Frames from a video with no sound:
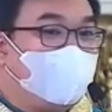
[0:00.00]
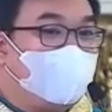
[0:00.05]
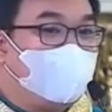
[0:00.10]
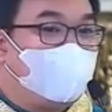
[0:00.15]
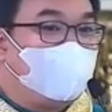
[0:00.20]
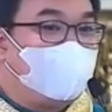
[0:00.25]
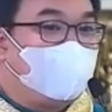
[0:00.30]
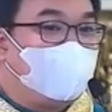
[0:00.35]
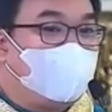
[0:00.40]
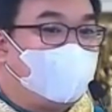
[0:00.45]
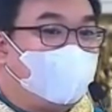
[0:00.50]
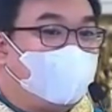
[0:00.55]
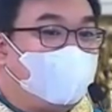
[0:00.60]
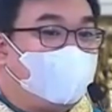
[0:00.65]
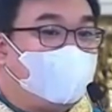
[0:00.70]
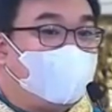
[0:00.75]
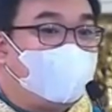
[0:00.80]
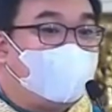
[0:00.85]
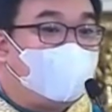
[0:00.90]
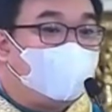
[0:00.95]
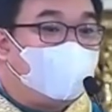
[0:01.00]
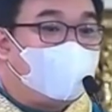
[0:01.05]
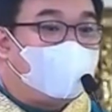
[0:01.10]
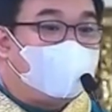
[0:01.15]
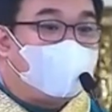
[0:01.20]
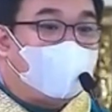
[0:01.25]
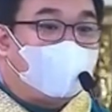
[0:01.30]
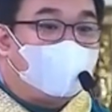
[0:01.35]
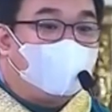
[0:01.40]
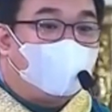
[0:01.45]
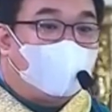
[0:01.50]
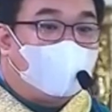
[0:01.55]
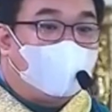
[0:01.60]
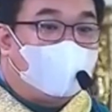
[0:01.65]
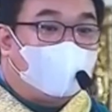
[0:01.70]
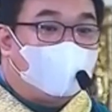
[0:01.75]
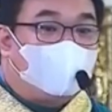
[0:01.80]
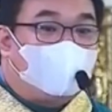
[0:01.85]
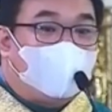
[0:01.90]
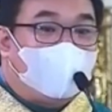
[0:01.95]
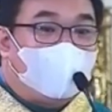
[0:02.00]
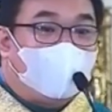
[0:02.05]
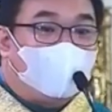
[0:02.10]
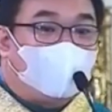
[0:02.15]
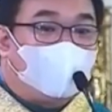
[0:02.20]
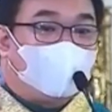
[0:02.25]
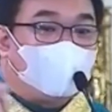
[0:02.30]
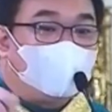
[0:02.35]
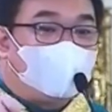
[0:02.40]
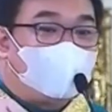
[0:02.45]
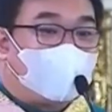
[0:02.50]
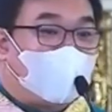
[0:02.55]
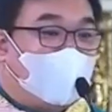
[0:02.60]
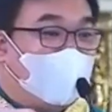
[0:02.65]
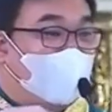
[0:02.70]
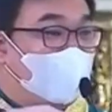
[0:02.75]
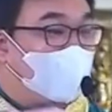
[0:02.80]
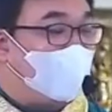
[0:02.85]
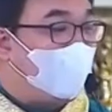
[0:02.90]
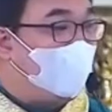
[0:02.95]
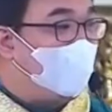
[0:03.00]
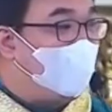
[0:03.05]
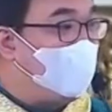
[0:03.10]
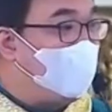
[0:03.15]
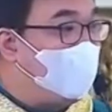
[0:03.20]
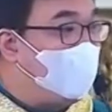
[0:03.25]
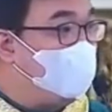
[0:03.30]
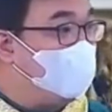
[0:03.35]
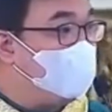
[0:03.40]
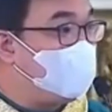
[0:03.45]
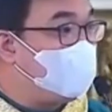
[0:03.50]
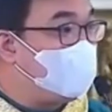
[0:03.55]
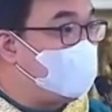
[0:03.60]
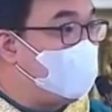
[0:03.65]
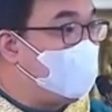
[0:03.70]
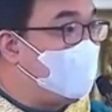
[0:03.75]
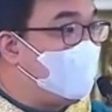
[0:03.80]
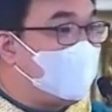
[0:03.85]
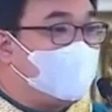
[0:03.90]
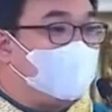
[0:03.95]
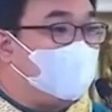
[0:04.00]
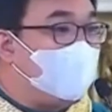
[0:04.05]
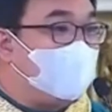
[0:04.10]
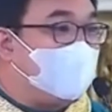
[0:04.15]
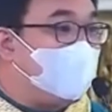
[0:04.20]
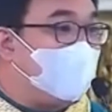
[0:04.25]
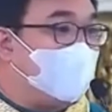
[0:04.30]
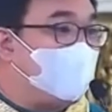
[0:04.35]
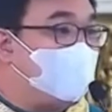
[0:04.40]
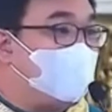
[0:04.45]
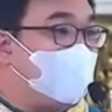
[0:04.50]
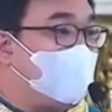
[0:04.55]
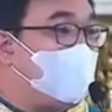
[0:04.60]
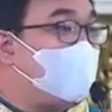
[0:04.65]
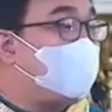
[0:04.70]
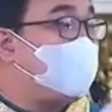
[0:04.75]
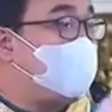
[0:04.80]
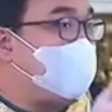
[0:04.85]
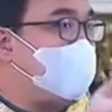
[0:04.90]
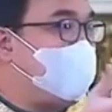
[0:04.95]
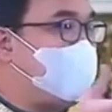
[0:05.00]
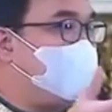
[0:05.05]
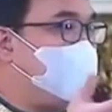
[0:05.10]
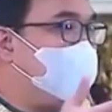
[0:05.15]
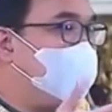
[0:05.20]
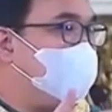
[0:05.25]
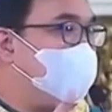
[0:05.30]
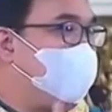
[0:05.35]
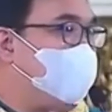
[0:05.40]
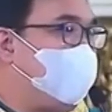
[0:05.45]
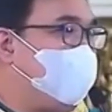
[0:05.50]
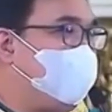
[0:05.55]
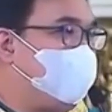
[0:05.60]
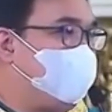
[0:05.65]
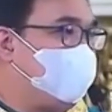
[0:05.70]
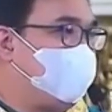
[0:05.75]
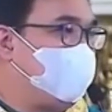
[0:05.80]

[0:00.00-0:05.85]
Hindi naman tayo agad pinarurusahan ng Diyos. Hindi tayo sinisigawan ng Diyos.